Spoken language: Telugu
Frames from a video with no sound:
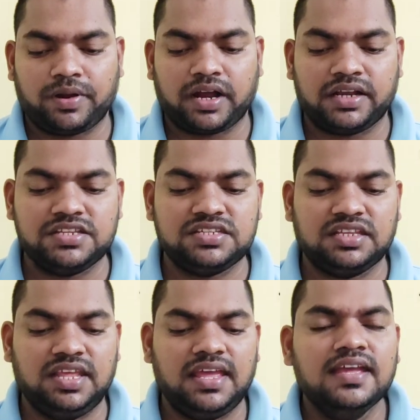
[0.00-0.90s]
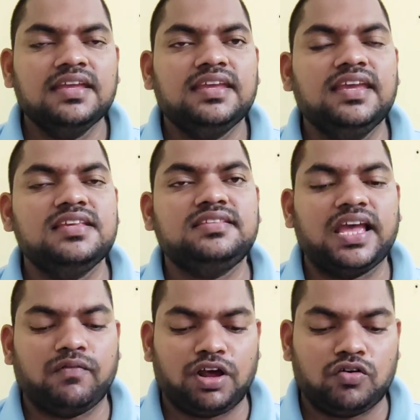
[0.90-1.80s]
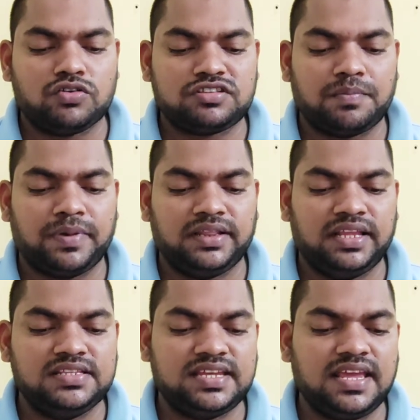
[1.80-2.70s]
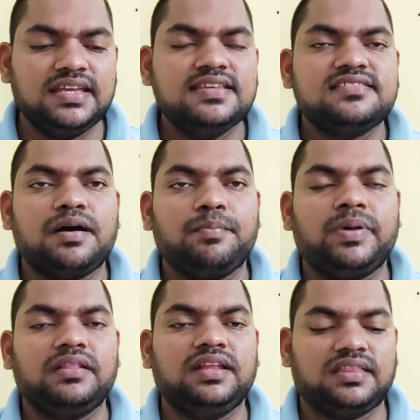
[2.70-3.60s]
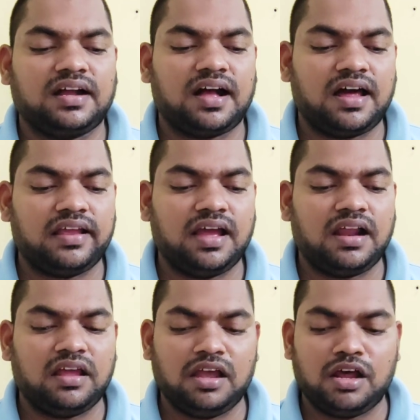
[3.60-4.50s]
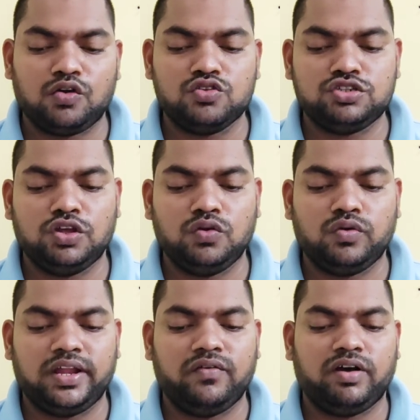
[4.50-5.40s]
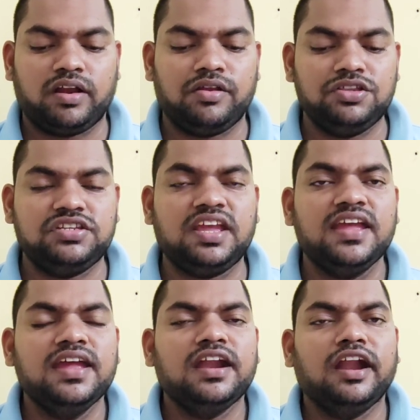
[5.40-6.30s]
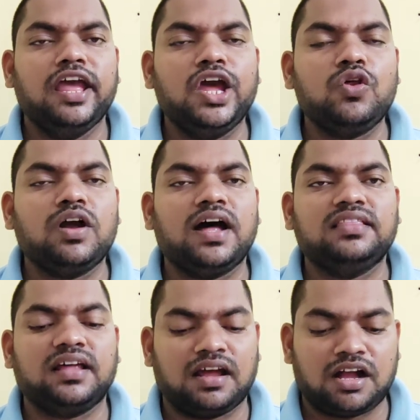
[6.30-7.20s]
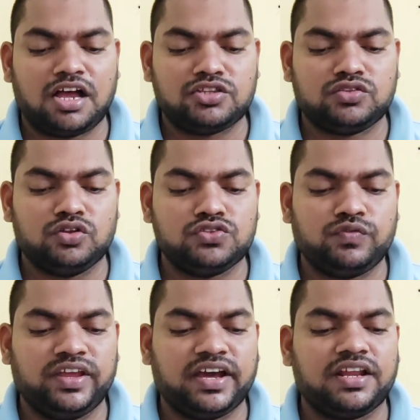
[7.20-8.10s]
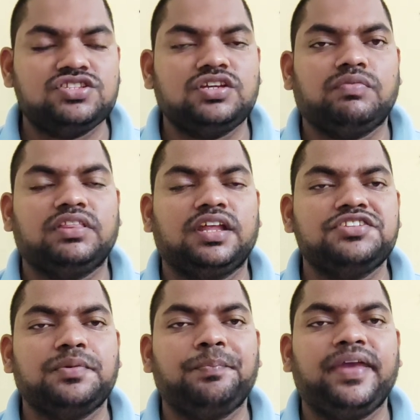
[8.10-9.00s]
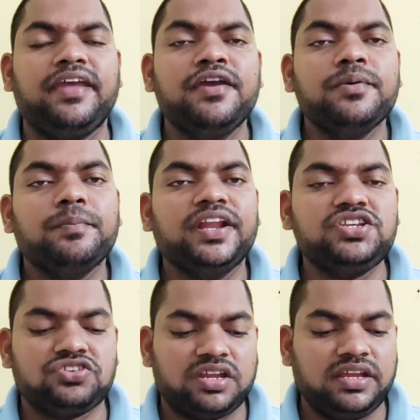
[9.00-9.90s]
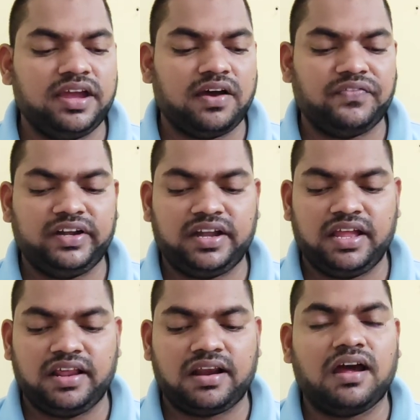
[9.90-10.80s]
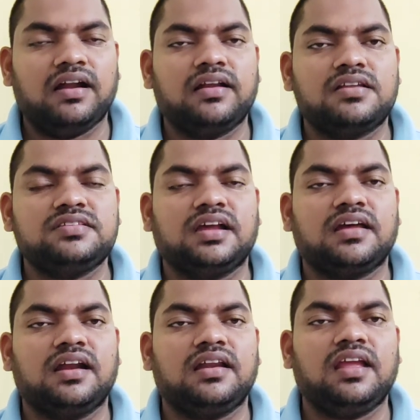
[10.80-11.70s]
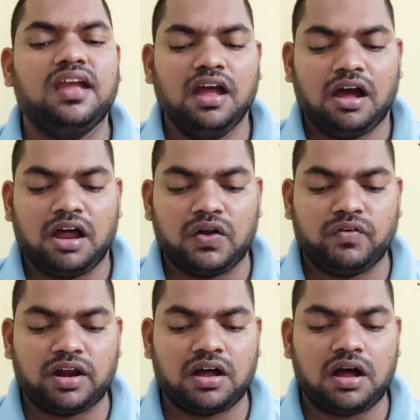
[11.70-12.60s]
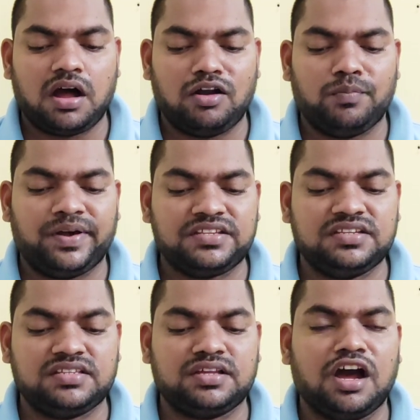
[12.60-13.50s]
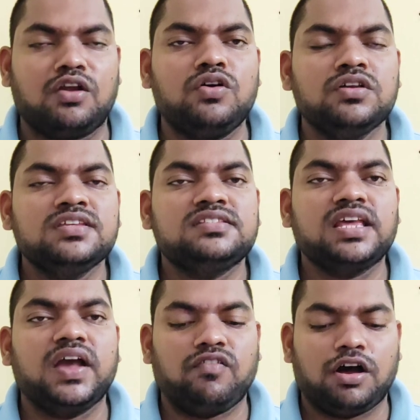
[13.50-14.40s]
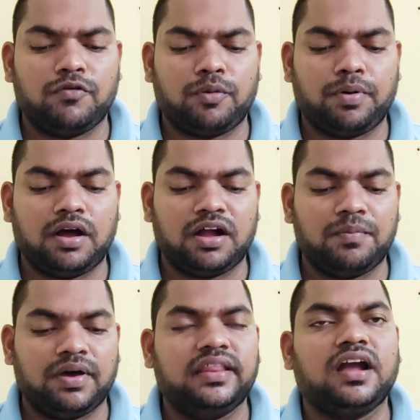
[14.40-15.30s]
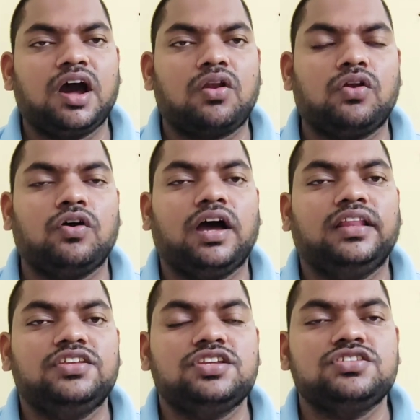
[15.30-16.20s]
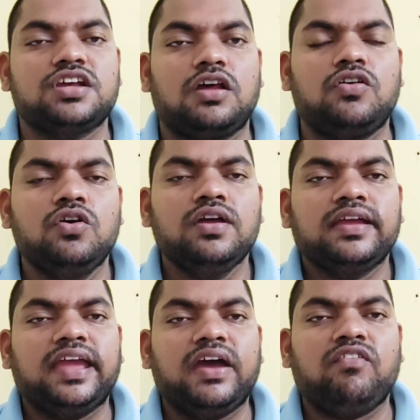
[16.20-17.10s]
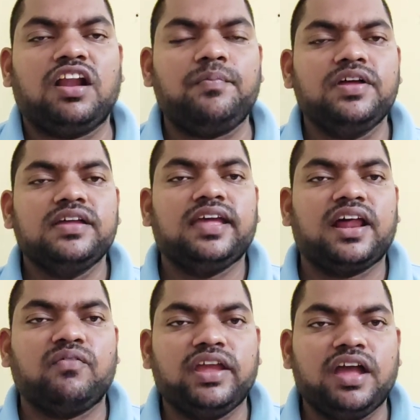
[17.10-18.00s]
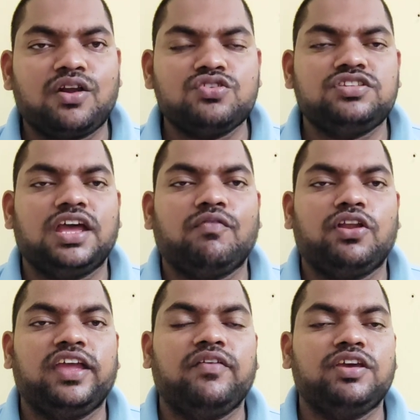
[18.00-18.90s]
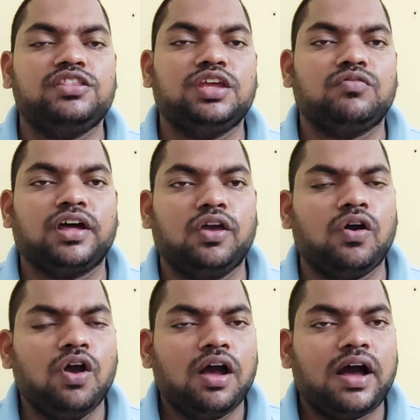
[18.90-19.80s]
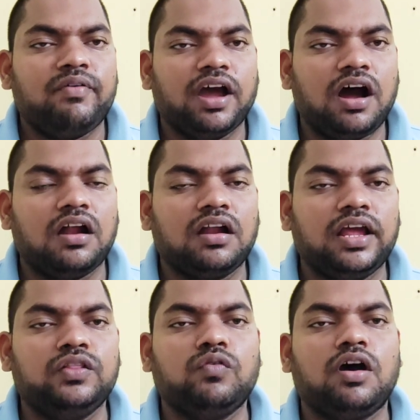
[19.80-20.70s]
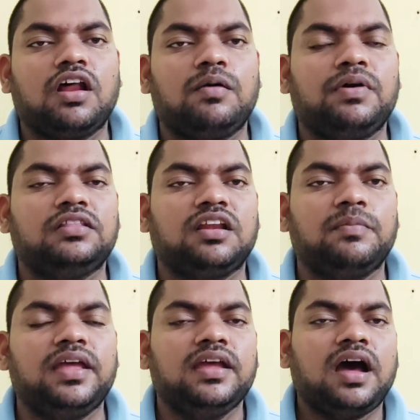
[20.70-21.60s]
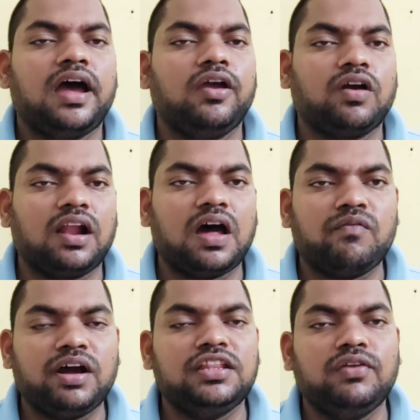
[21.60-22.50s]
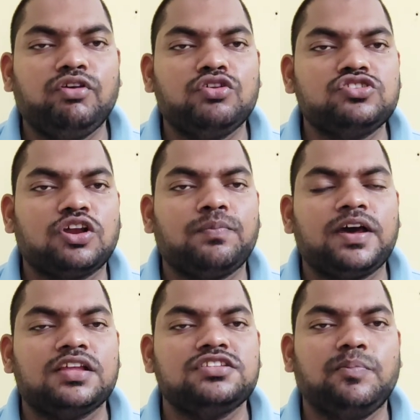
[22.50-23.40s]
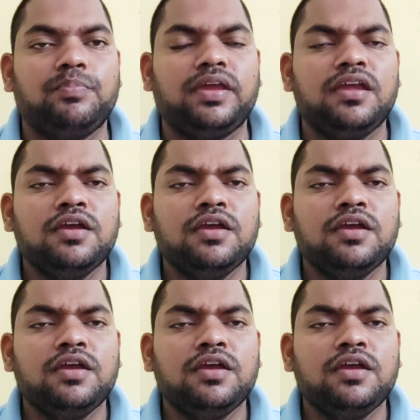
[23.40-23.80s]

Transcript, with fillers: ప్రకటించింది ఈ సేవలకు సంబంధించి సంబంధిత కార్యాలయాలకు చేరుకునే వారి నుంచి నేరుగా దరఖాస్తులు స్వీకరించవద్దని చెప్పి మినిస్ట్రీ ఆఫ్ ఇంటీరియర్ అండర్ సెక్రటరీ అన్వర్ ఆల్ బర్జెస్ గారు సేవా విభాగం అధికారులను ఆదేశించారు కేవలం ఇరవై ఆరు సేవలు ఏవైతే ఉన్నాయో అవి ఆన్లైన్ ద్వారా మాత్రమే ఆ యొక్క లావాదేవీలు జరపాలని చెప్పి